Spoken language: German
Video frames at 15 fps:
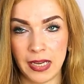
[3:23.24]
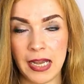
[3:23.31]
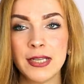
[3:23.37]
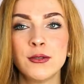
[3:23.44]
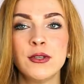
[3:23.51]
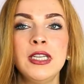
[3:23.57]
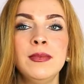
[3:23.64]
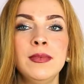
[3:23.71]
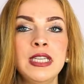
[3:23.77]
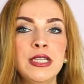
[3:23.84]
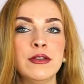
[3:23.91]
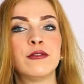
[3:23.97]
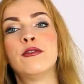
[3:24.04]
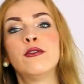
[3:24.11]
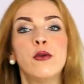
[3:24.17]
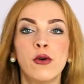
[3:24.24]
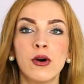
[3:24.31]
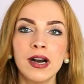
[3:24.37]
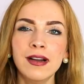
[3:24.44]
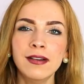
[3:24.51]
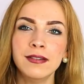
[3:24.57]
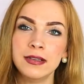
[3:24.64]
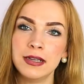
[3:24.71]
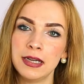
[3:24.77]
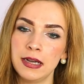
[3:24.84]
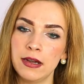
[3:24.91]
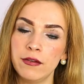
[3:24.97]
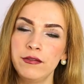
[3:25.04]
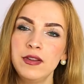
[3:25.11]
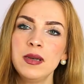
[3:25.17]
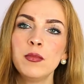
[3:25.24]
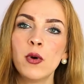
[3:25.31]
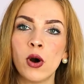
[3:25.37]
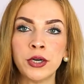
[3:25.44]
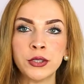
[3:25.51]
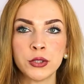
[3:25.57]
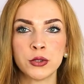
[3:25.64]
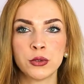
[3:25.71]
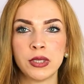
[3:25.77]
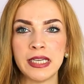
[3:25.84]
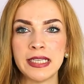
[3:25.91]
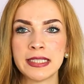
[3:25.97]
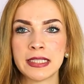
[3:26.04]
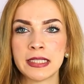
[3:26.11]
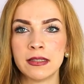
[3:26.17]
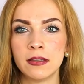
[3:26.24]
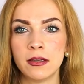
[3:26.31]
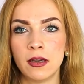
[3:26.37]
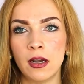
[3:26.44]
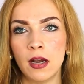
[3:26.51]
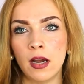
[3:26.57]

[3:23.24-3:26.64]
Also nehme dir vor, viel morgens zu essen,